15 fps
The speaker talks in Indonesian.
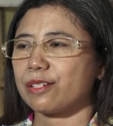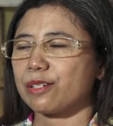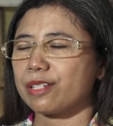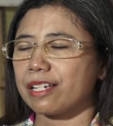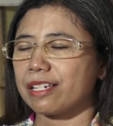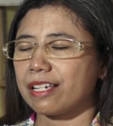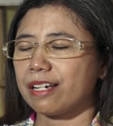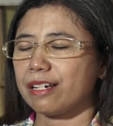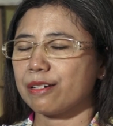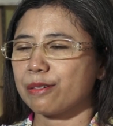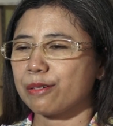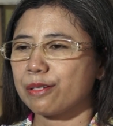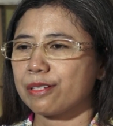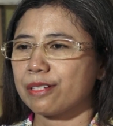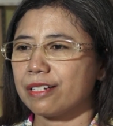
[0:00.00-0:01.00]
terus saya
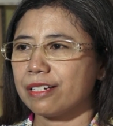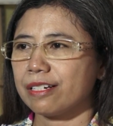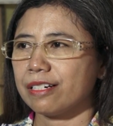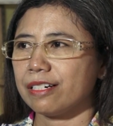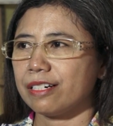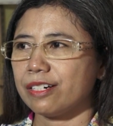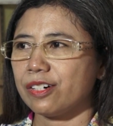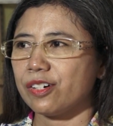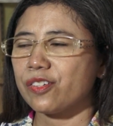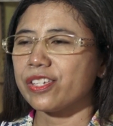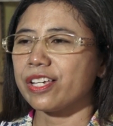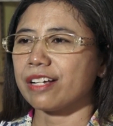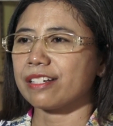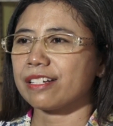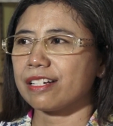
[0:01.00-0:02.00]
harus oh
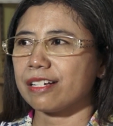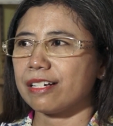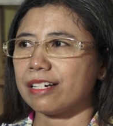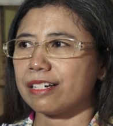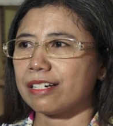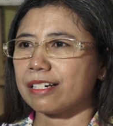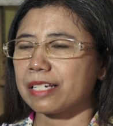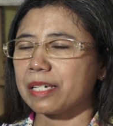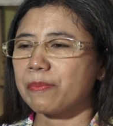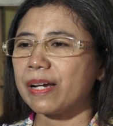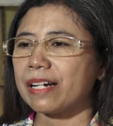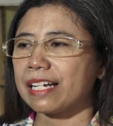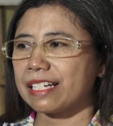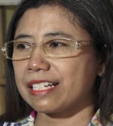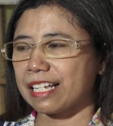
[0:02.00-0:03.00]
ya yes, uh, eh,
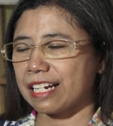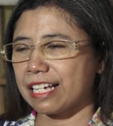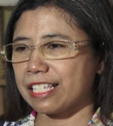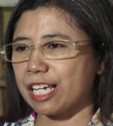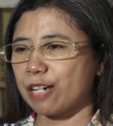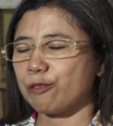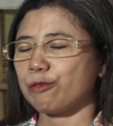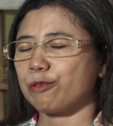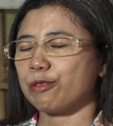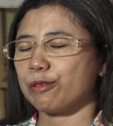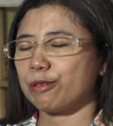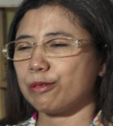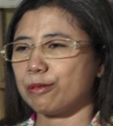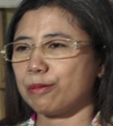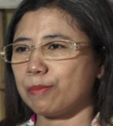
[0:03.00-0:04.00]
gimana caranya
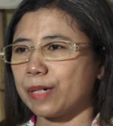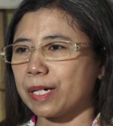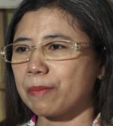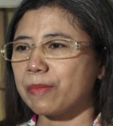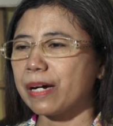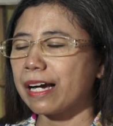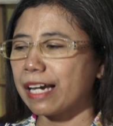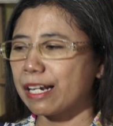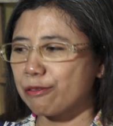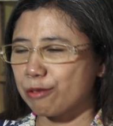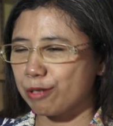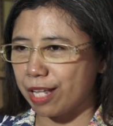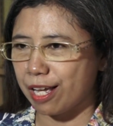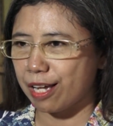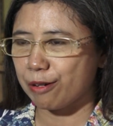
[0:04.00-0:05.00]
untuk mengembangkan
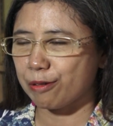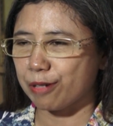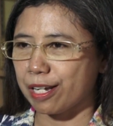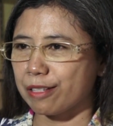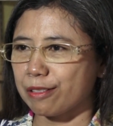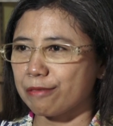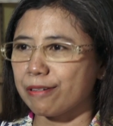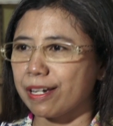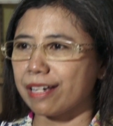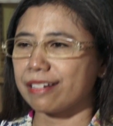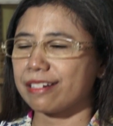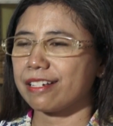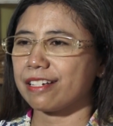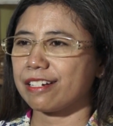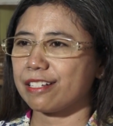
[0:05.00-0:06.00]
usaha orang
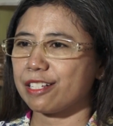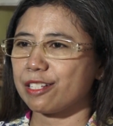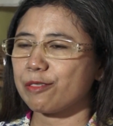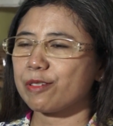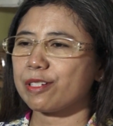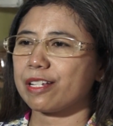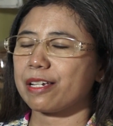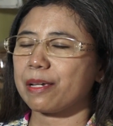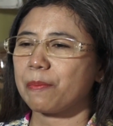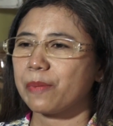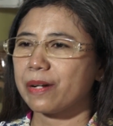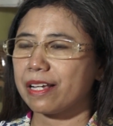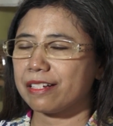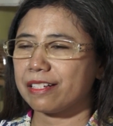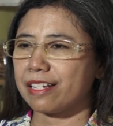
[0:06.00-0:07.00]
tua. Dari situ saya
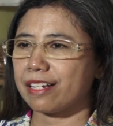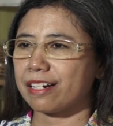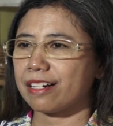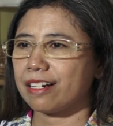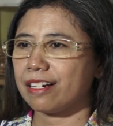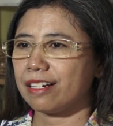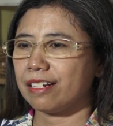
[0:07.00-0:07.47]
belajar